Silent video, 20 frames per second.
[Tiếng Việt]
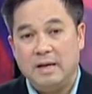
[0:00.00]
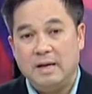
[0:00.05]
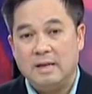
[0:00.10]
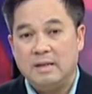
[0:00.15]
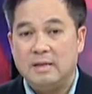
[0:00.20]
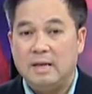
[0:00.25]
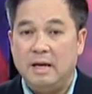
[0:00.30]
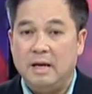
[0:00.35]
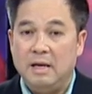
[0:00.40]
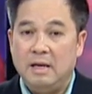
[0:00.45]

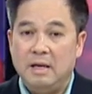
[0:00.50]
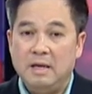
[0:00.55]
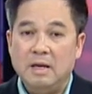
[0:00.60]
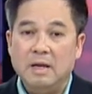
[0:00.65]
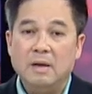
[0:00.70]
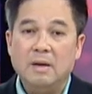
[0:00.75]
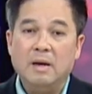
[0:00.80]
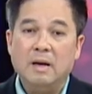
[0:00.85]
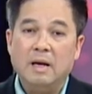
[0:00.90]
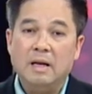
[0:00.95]
thì
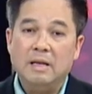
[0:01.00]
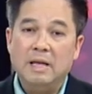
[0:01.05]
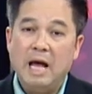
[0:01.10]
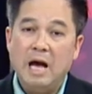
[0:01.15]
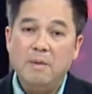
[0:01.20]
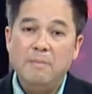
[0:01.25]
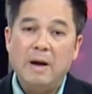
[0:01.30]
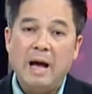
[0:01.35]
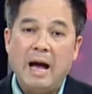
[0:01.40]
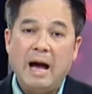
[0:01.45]

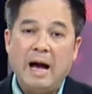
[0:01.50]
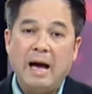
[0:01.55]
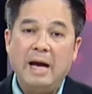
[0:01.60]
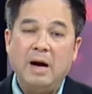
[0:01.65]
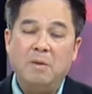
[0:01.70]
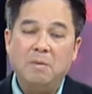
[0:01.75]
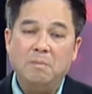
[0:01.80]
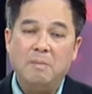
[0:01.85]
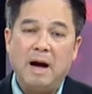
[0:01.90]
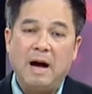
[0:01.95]
nếu mà hai
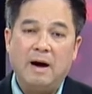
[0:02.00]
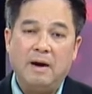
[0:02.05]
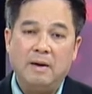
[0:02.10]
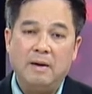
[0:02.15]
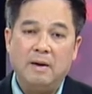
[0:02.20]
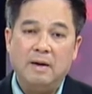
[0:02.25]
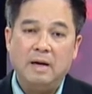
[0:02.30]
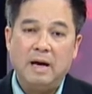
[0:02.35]
ông bà,